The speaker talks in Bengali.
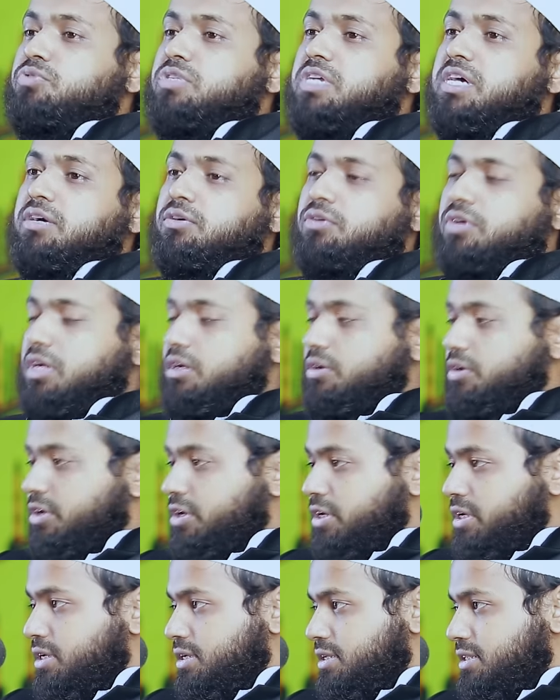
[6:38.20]
পূজা করা
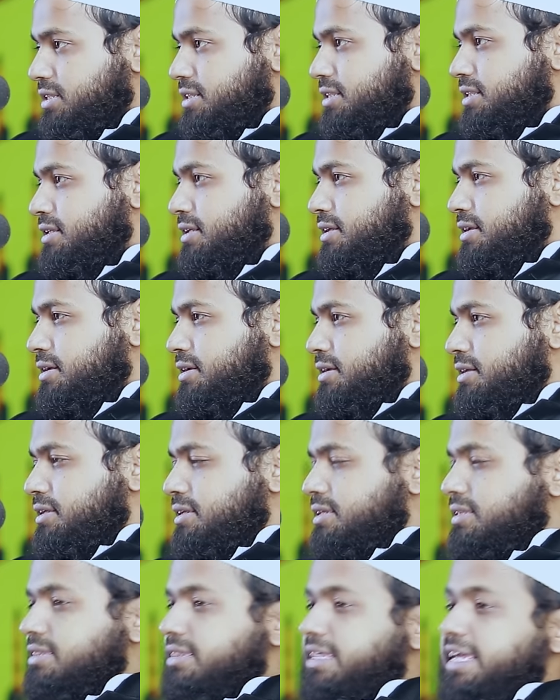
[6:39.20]
হয়
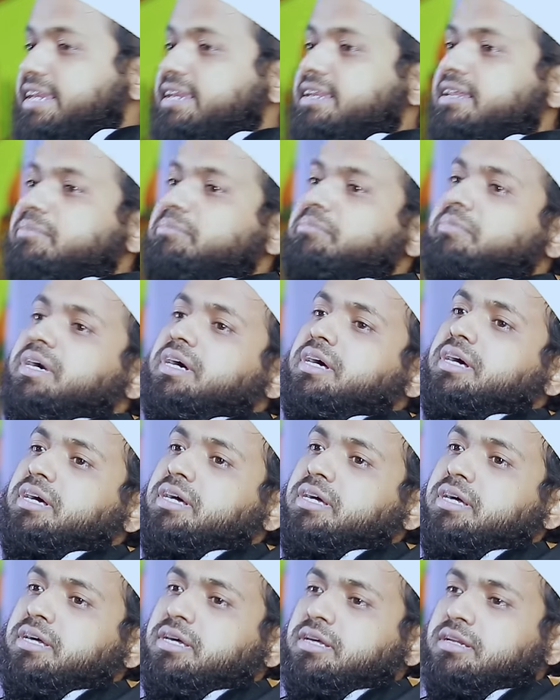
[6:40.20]
তিন
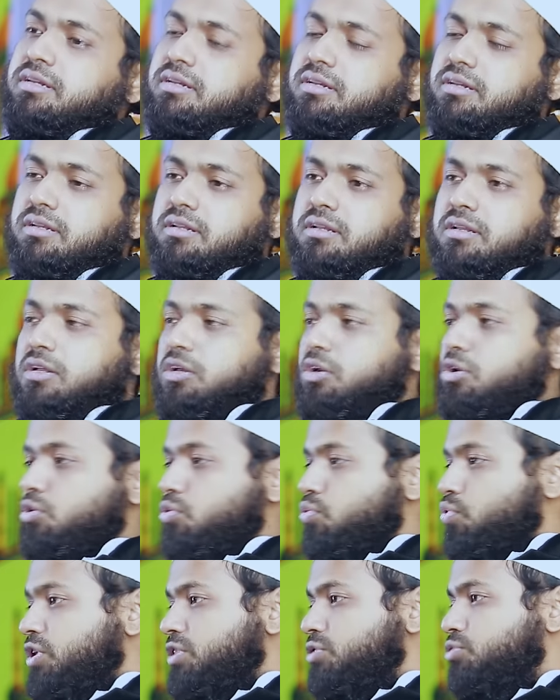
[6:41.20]
নাম্বার
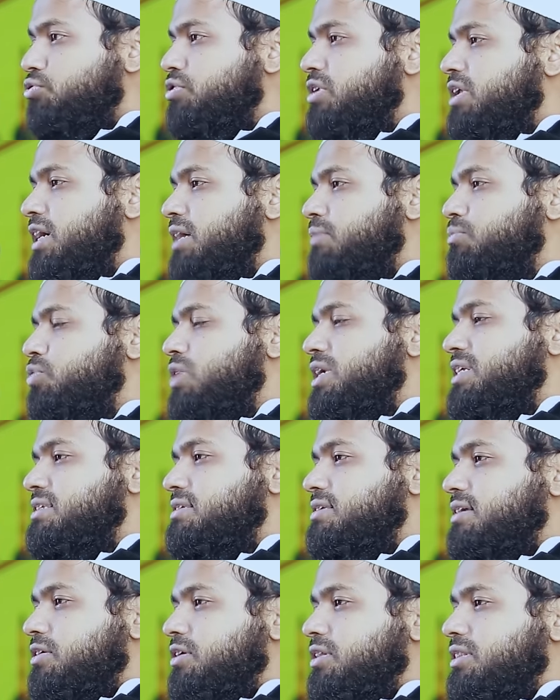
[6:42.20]
ও দুনিয়া
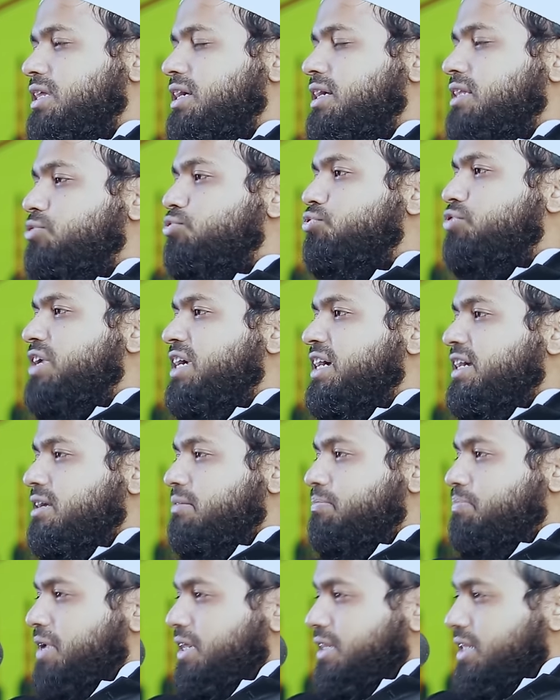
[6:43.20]
মুআসসারাতা দুনিয়াকে
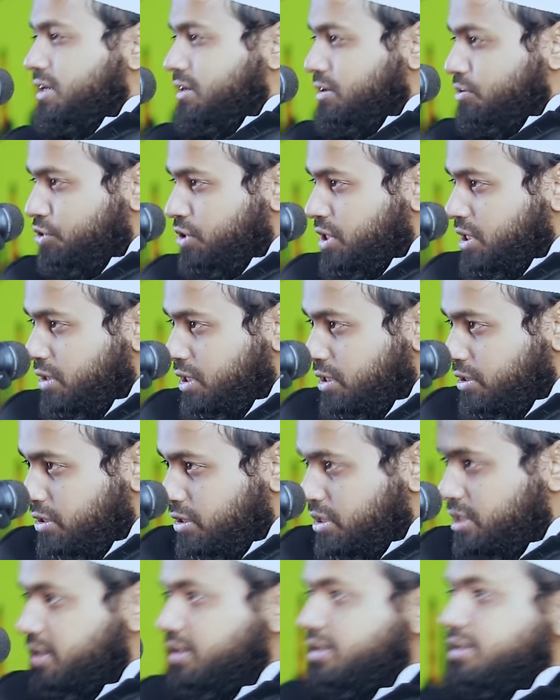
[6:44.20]
প্রাধান্য দেওয়া
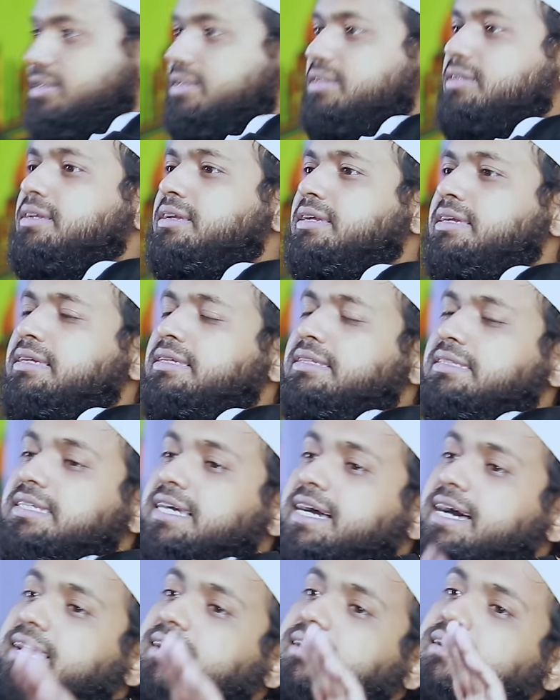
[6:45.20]
হয়
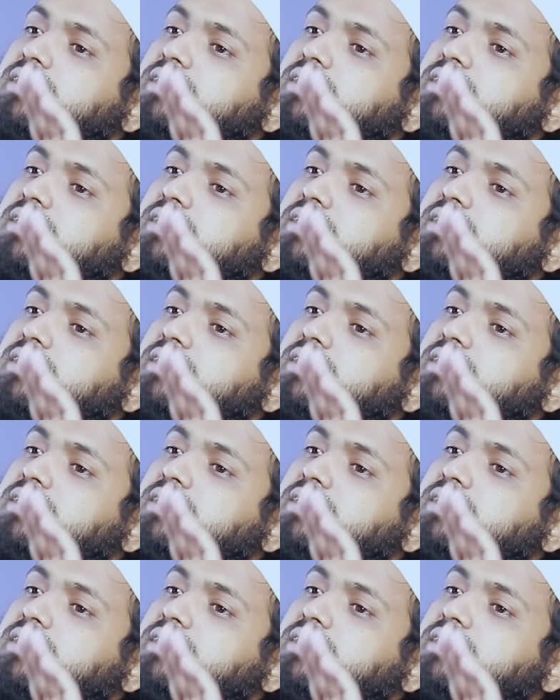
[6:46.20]
চার